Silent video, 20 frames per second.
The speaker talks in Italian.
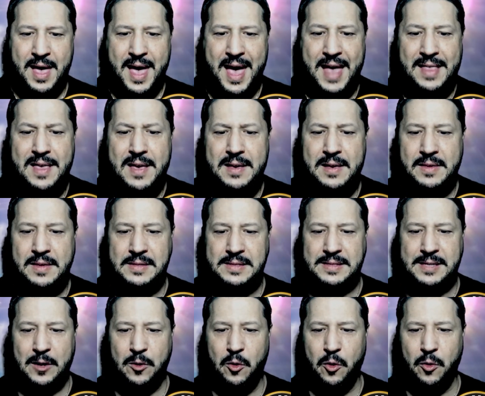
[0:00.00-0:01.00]
Ed egli
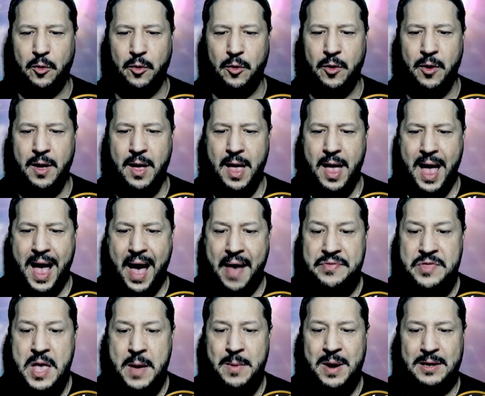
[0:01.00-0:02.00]
disse loro,
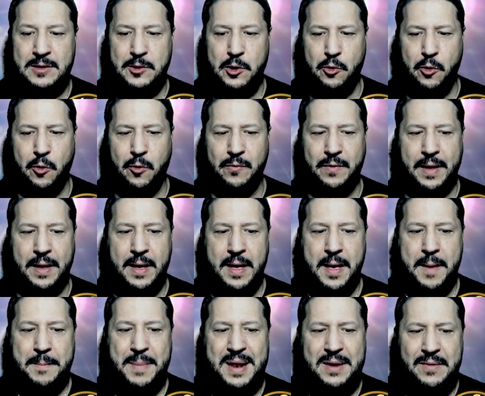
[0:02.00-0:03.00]
Andiamo altrove,
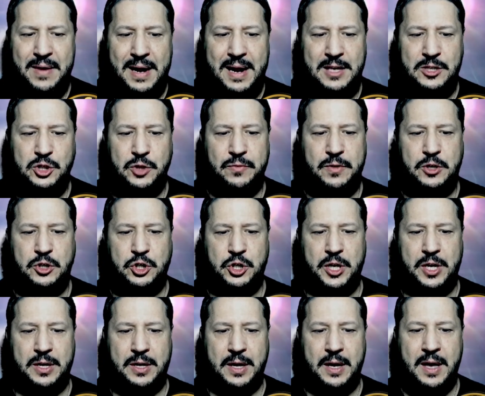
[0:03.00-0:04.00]
per i villaggi
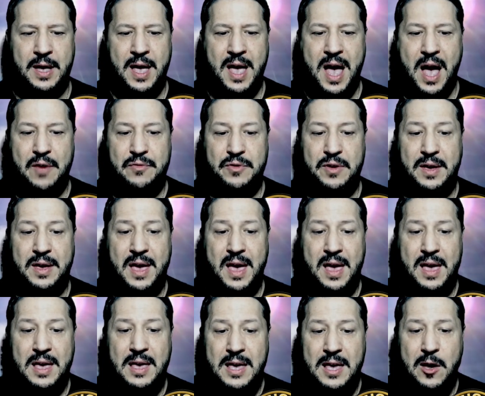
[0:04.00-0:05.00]
vicini,
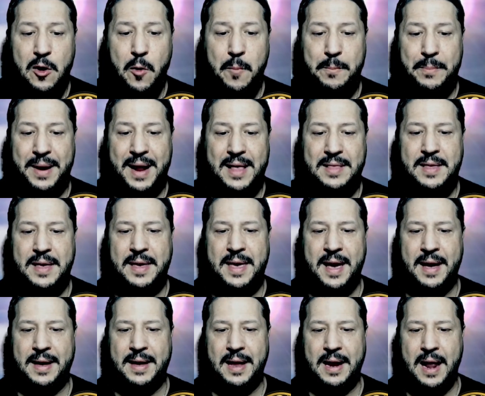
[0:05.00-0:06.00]
affinché io predichi
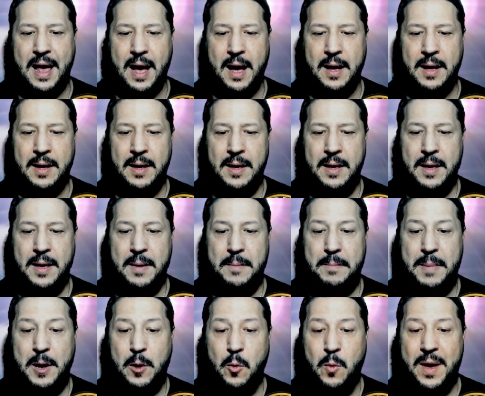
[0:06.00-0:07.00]
anche là.
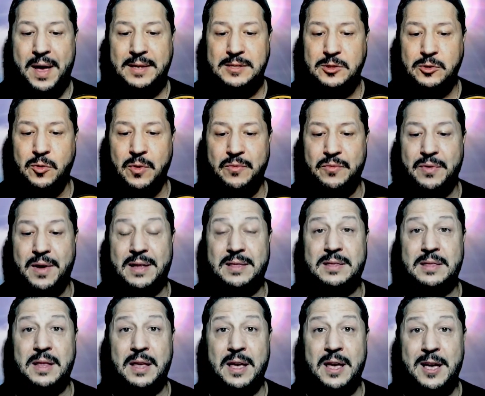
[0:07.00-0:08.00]
Per questo,
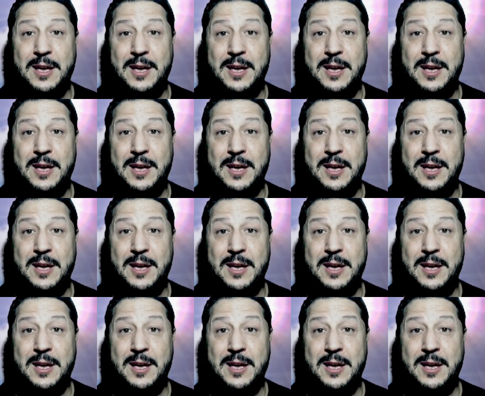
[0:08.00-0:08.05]
infatti,